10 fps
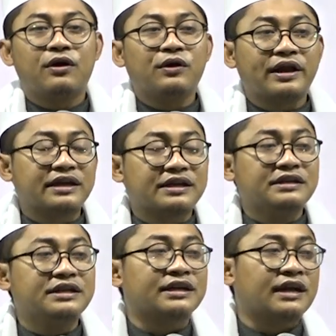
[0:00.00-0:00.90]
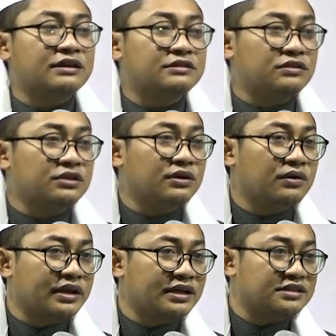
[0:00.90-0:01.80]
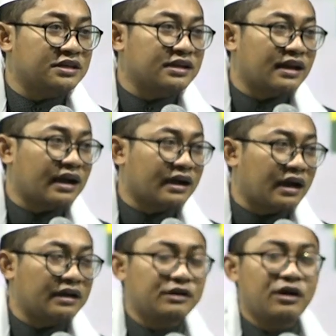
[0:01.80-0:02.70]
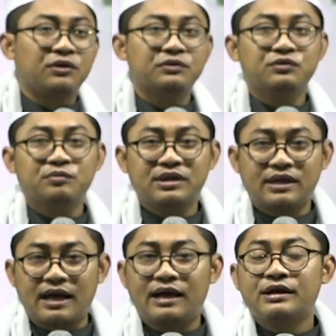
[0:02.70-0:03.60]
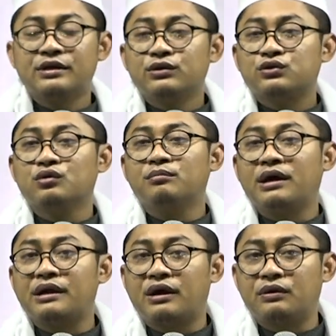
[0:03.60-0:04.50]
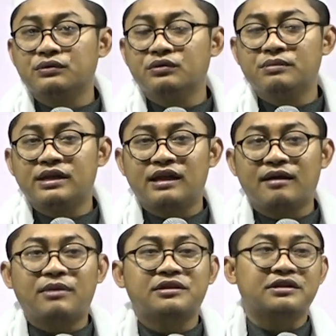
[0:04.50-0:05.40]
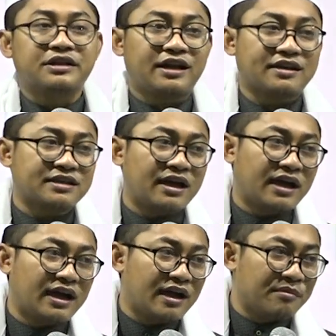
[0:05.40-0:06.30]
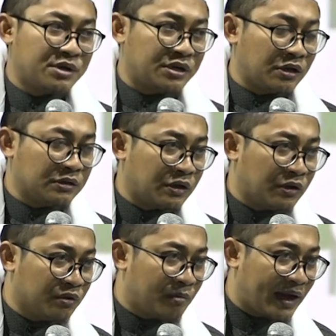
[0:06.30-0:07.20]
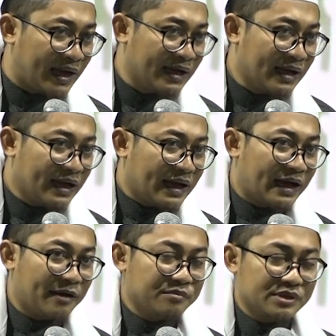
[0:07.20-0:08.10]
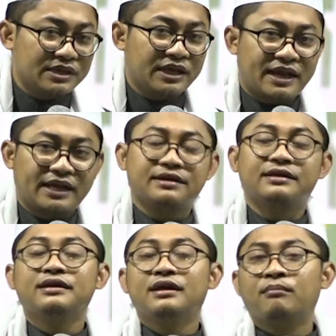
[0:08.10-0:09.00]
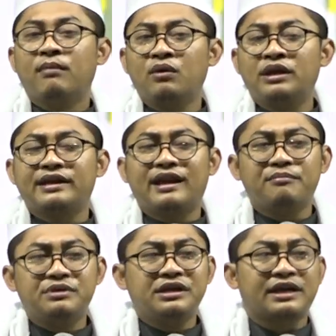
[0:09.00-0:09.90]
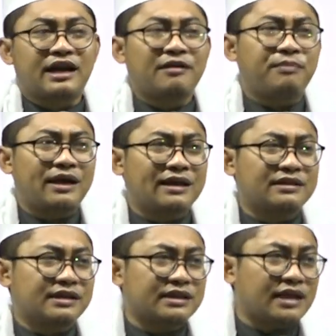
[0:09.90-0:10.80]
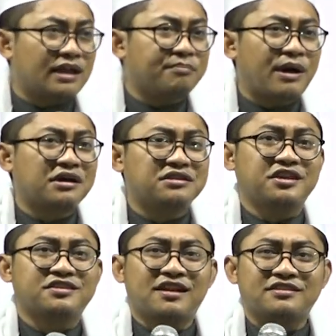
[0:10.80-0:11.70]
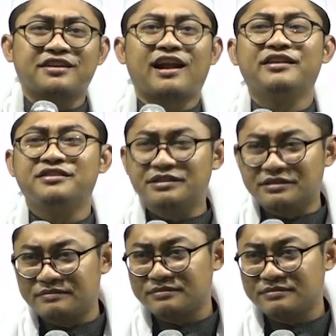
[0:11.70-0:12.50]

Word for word: orang kenikah teti orang secelakah naudzubillah summa naudzubillah mater erak amin Allahumma amin ngireng maulid nabi nikah para teretan pangecesan seraja